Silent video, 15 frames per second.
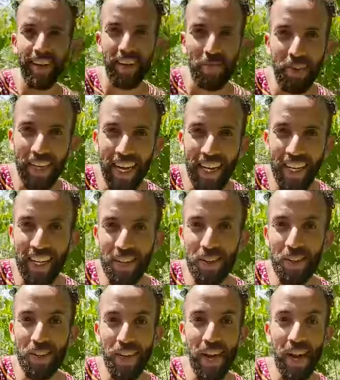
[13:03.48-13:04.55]
من كان
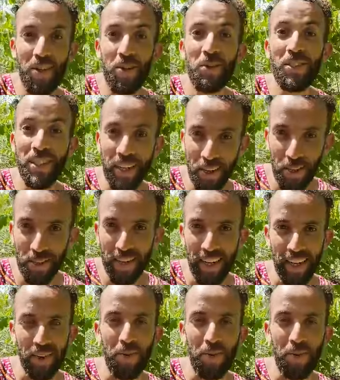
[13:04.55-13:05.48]
يظن أن السينوتي